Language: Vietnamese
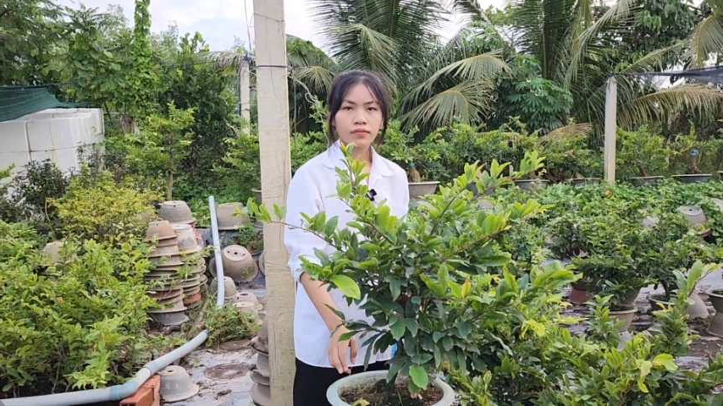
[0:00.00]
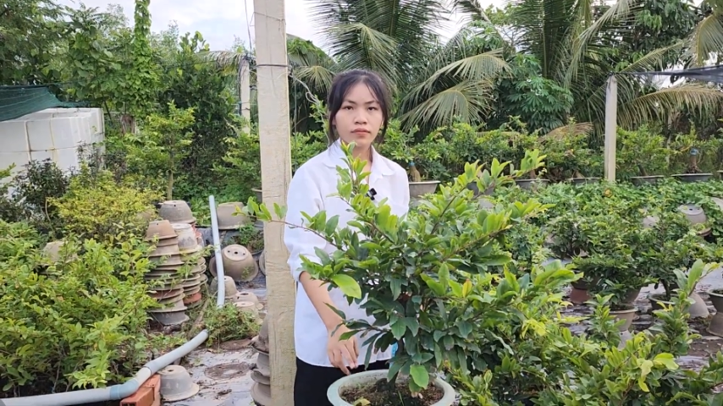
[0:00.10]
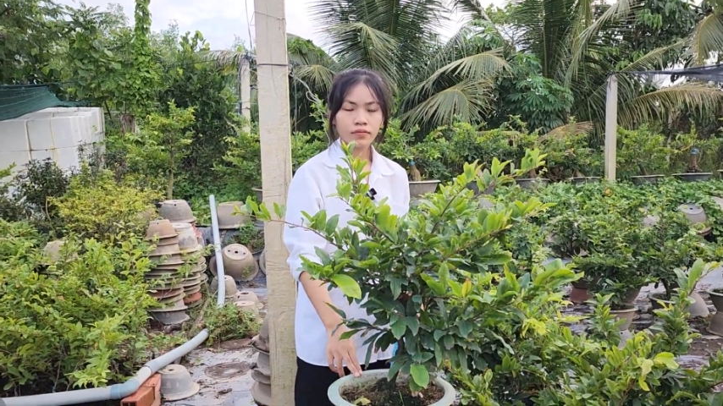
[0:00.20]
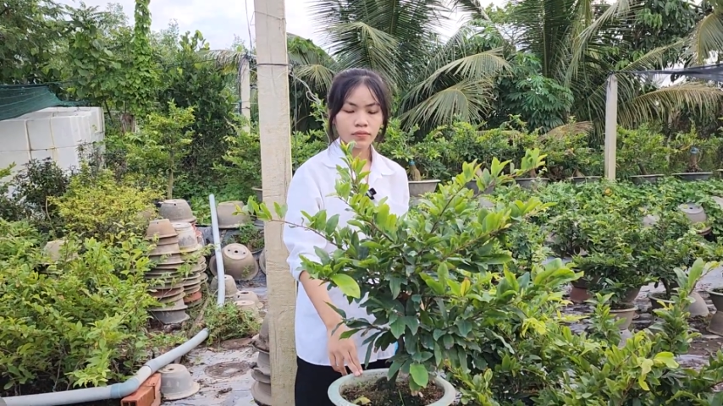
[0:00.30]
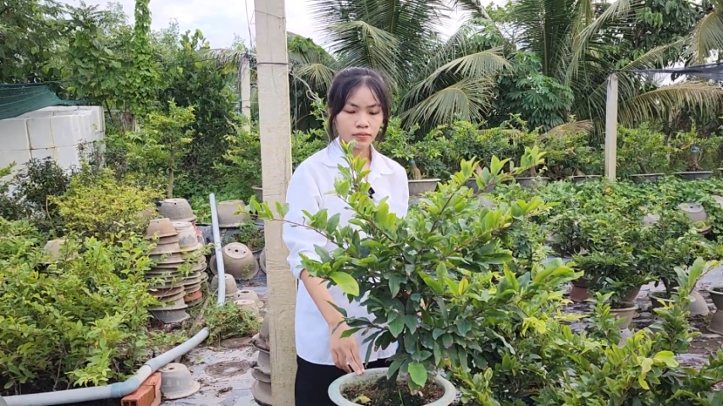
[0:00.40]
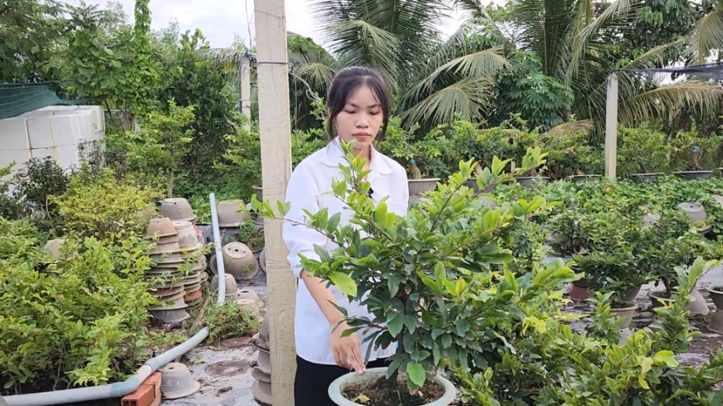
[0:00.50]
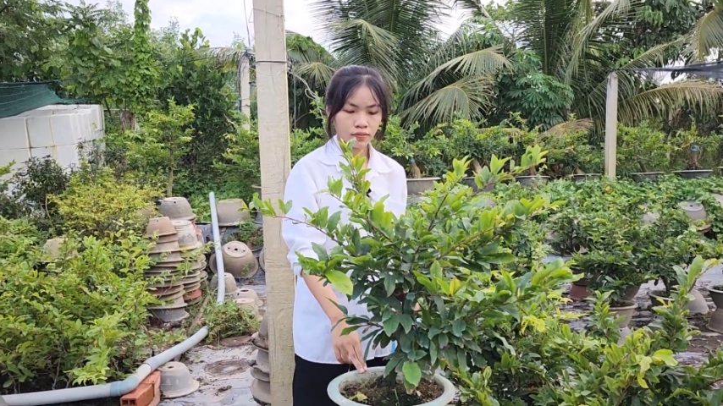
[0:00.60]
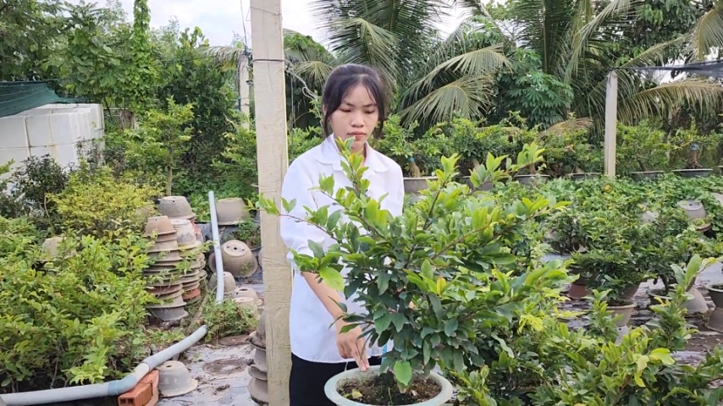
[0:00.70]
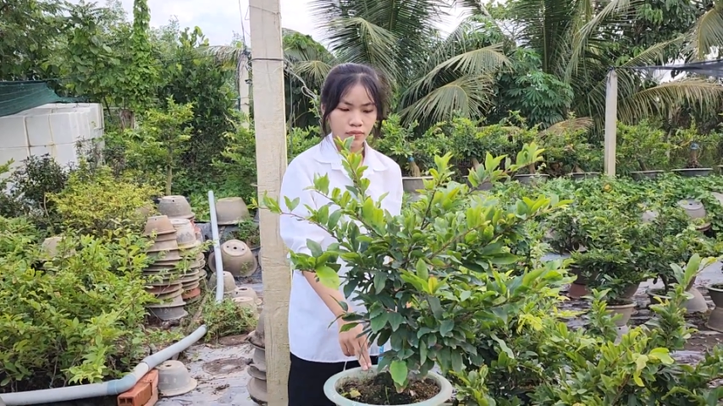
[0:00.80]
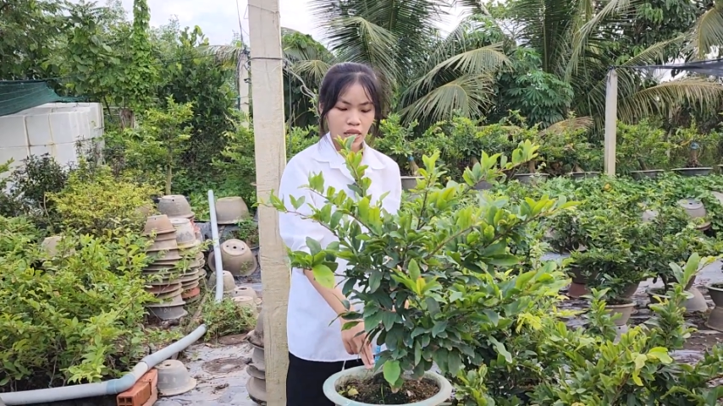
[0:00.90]
nè
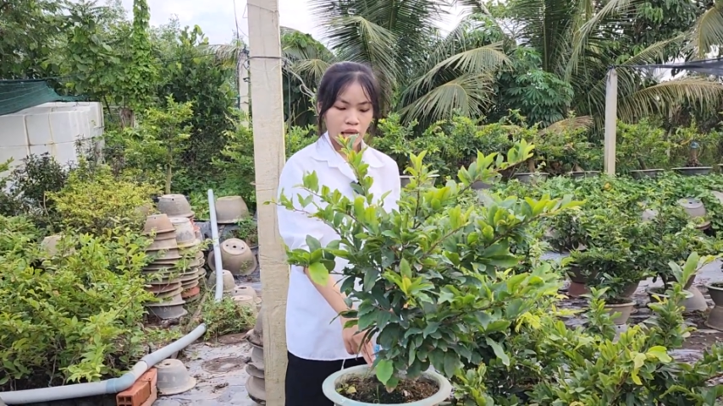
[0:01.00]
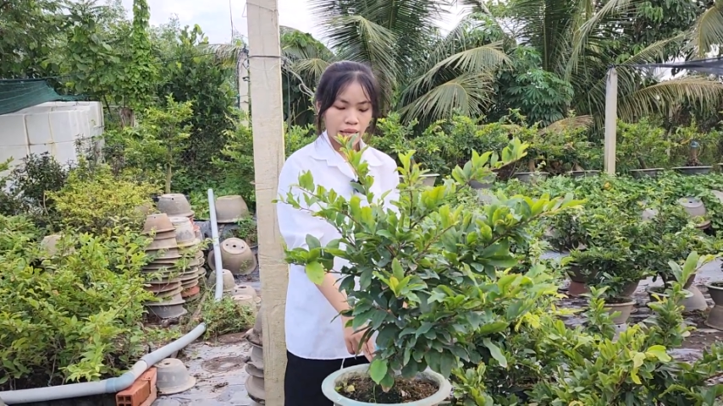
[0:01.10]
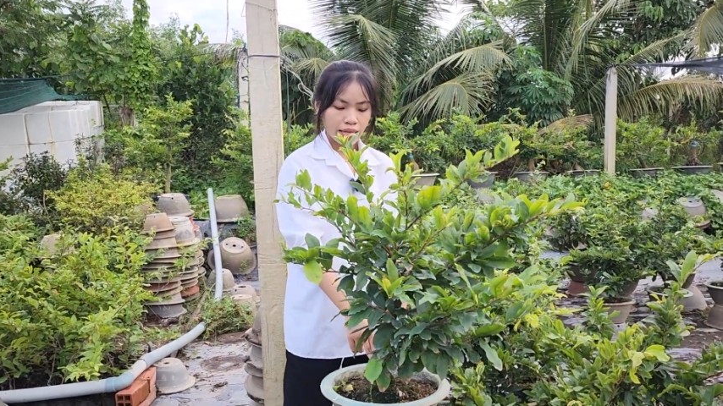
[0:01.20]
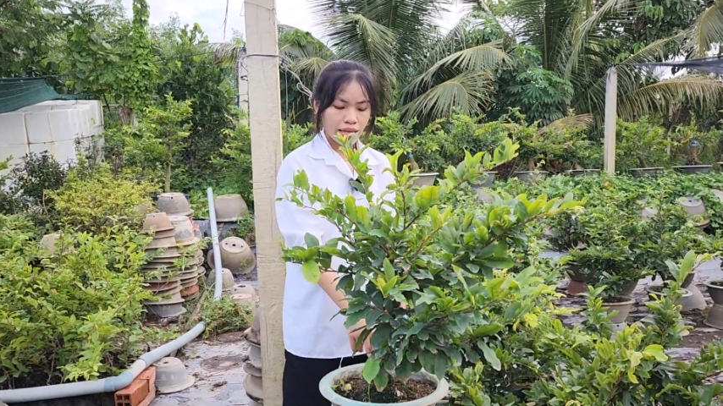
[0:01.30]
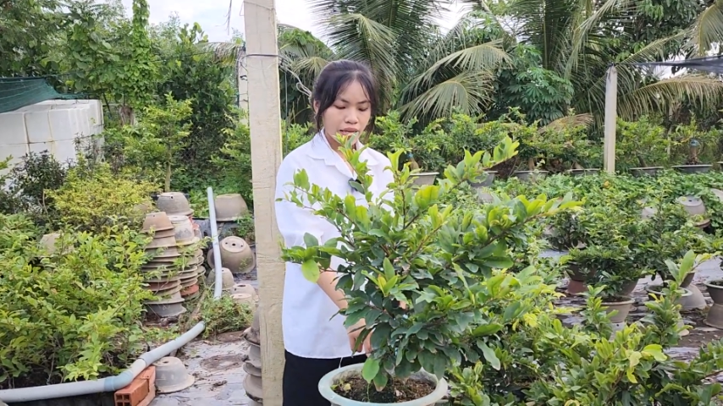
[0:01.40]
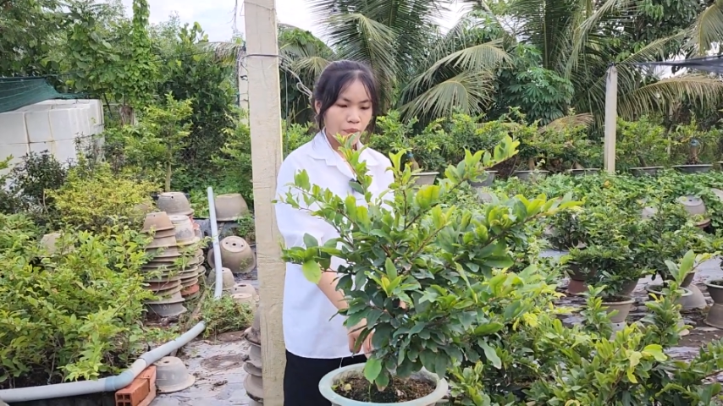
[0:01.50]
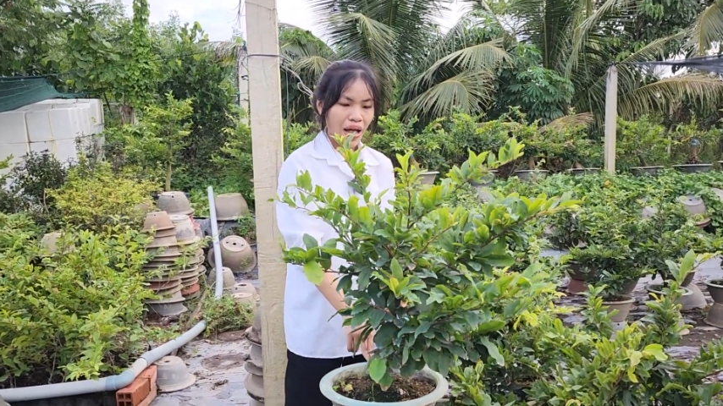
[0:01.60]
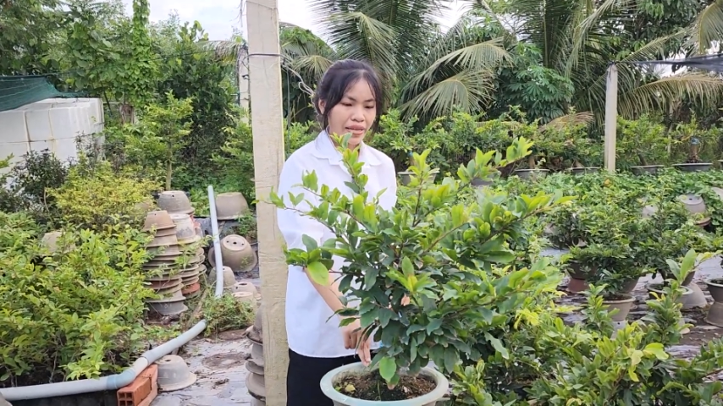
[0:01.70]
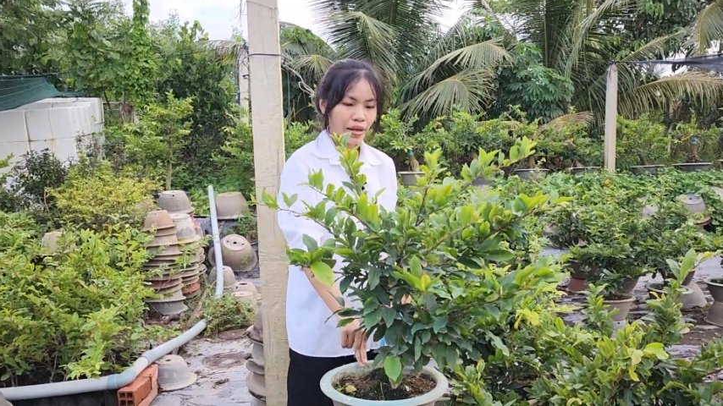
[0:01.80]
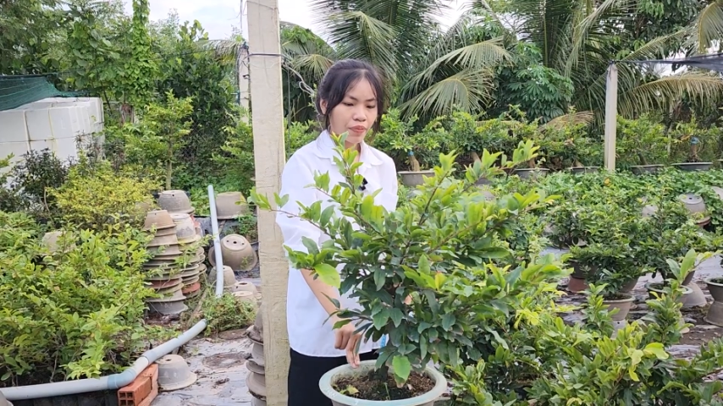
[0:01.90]
giá chỉ
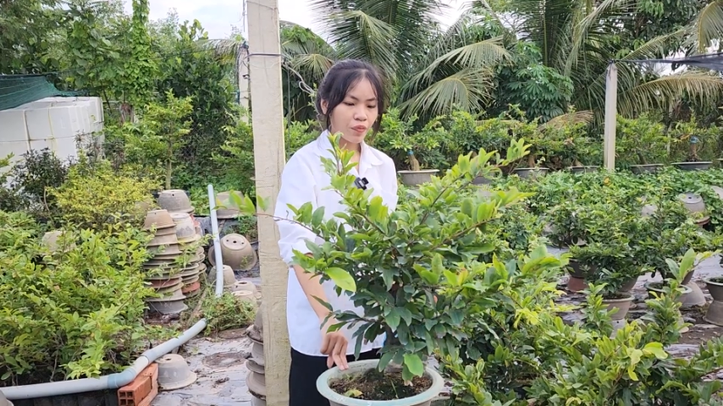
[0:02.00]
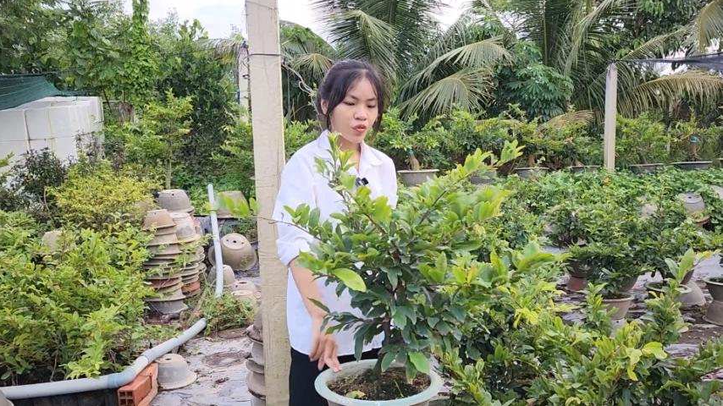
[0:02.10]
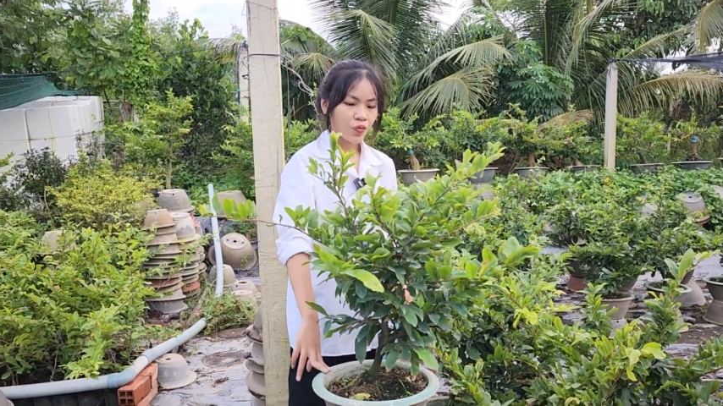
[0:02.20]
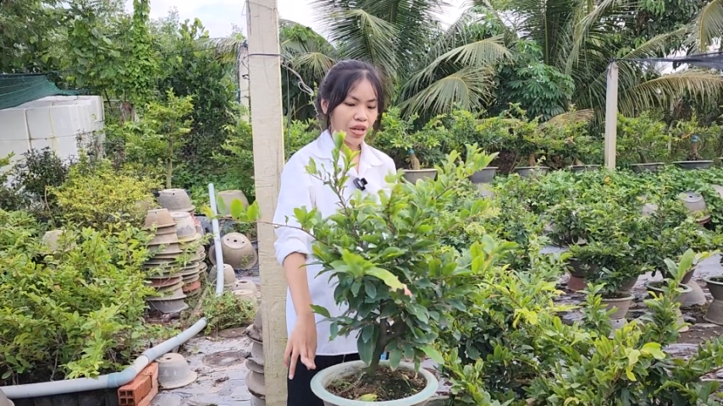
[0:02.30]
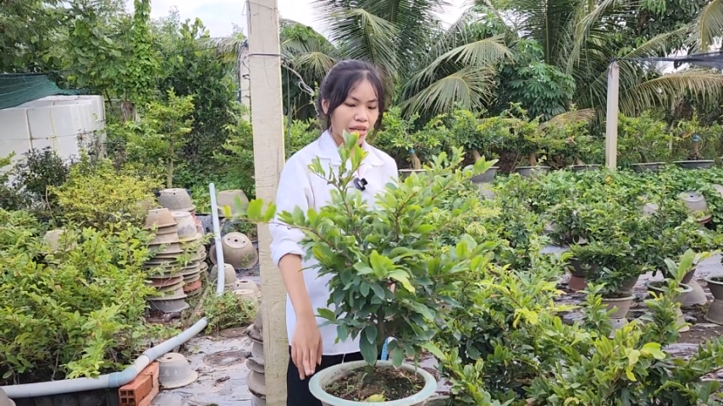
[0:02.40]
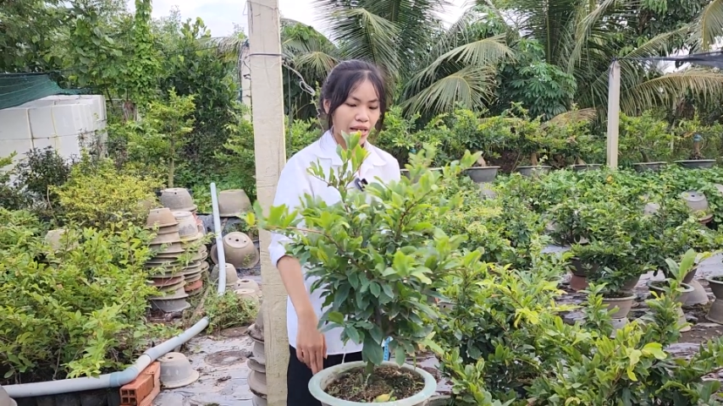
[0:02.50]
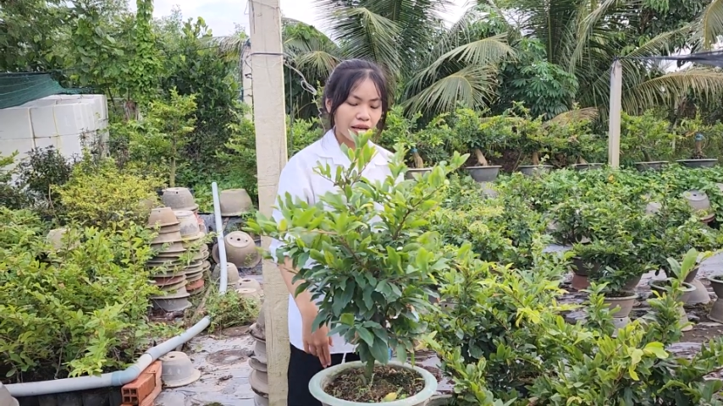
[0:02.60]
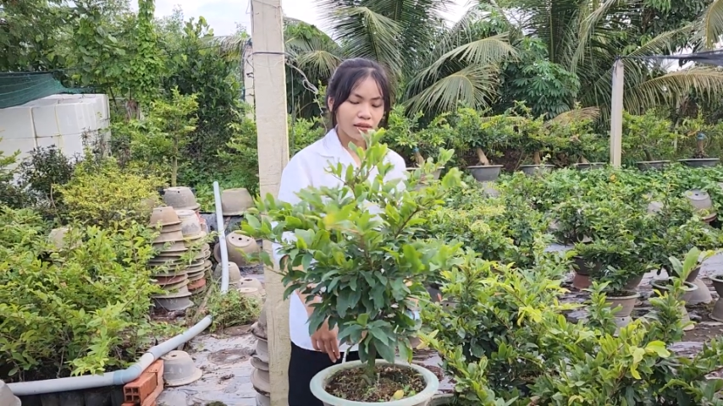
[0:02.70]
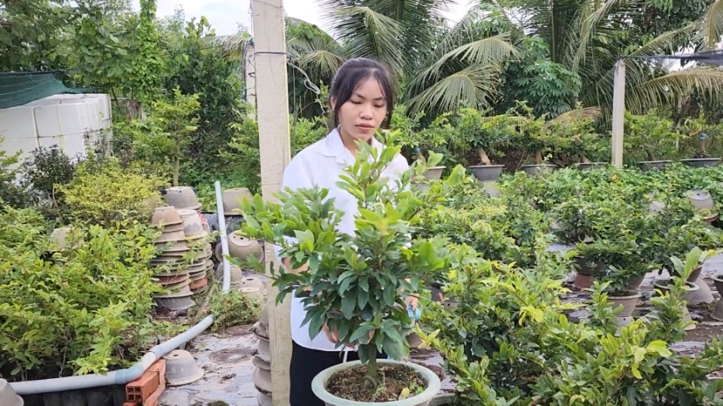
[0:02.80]
350 ngàn nhá